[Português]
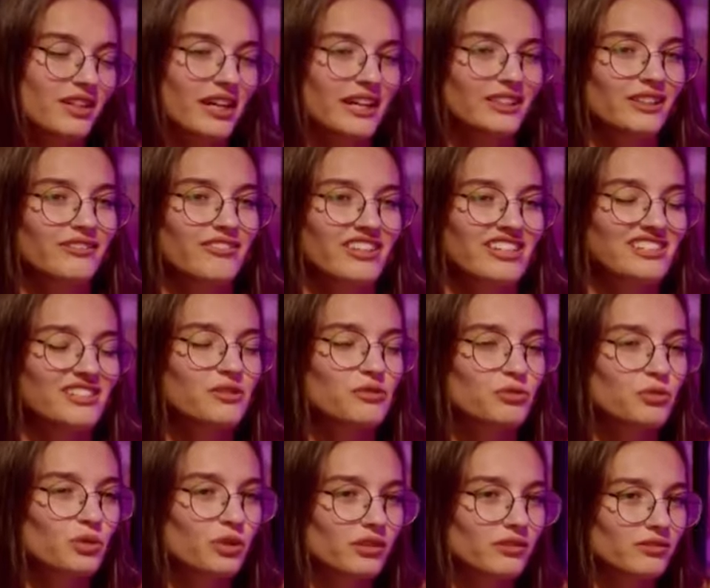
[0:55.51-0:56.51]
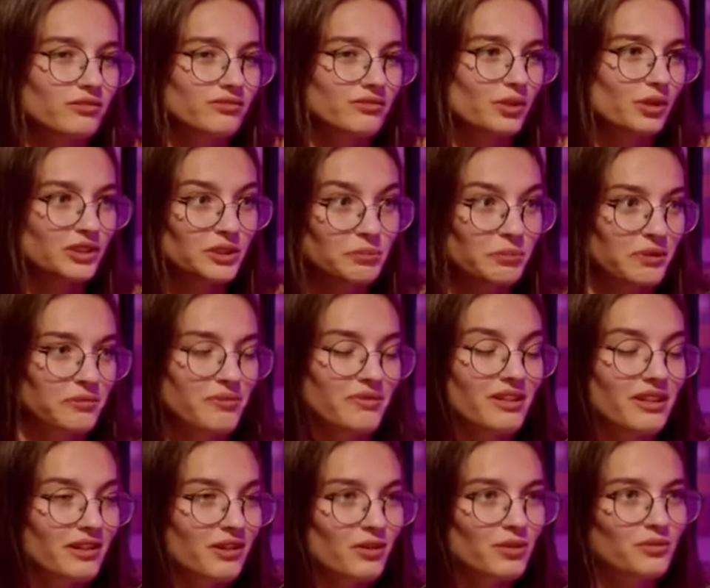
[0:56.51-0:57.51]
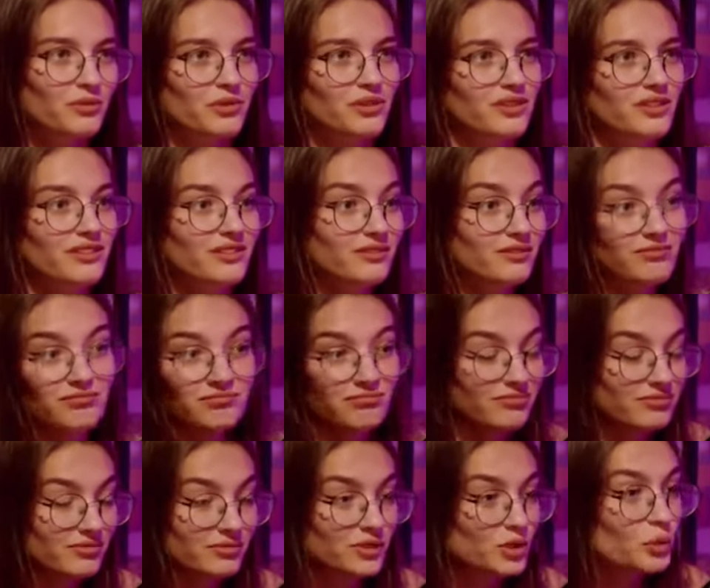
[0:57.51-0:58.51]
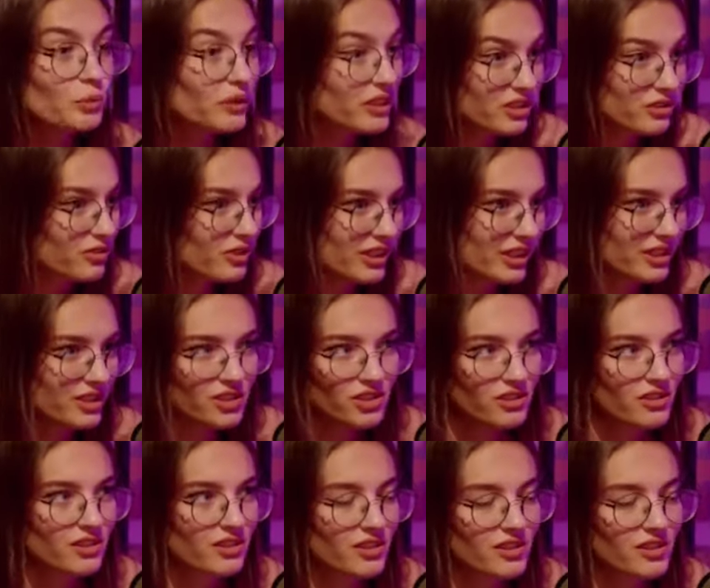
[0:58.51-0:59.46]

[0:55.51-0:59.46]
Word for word: Aí ela fez no forno. Nossa, para mim era um super diferente.